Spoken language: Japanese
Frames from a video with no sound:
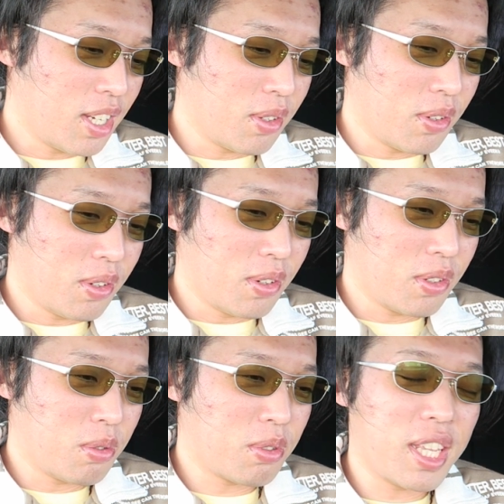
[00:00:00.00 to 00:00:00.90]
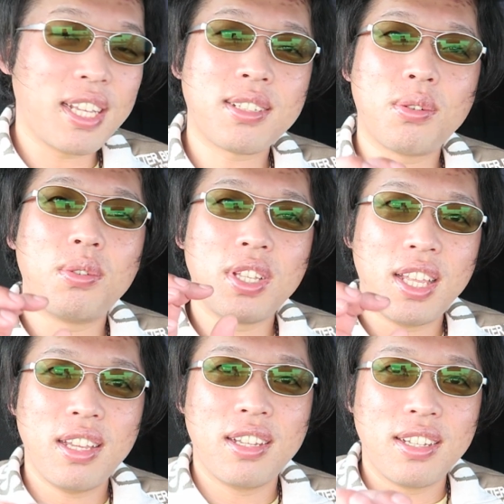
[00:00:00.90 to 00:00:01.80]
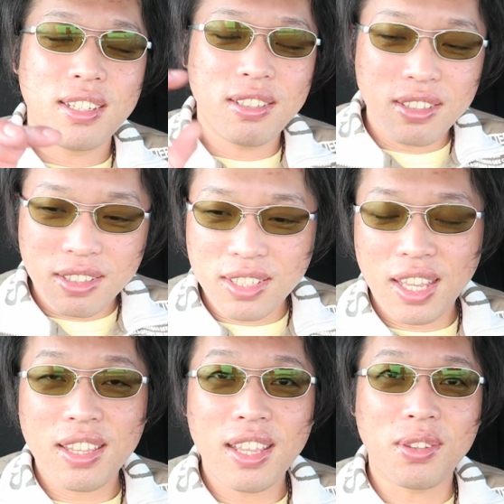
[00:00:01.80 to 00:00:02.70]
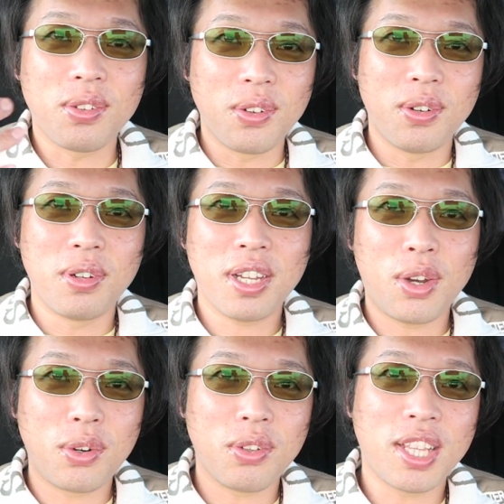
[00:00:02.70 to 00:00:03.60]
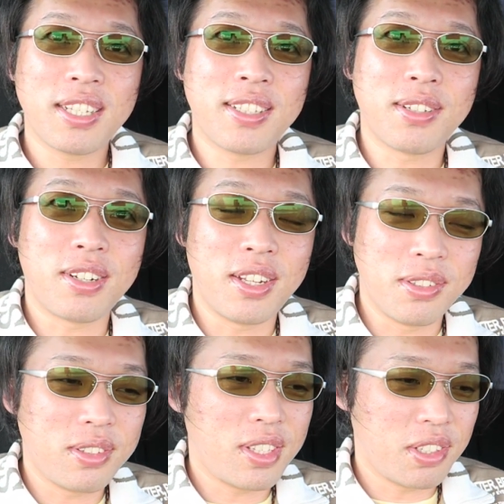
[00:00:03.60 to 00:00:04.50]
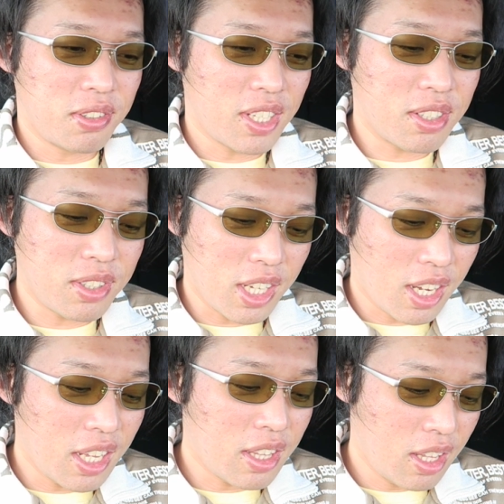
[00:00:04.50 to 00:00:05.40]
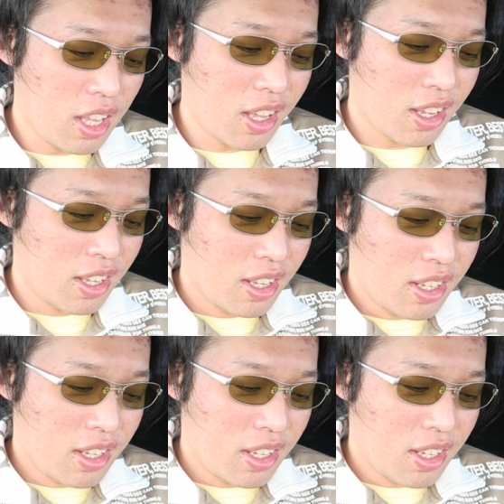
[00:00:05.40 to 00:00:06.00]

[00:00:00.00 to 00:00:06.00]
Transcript: あのー、吹き出し口にね、つけて、その、香りを出してくれるっていうやつに変えて、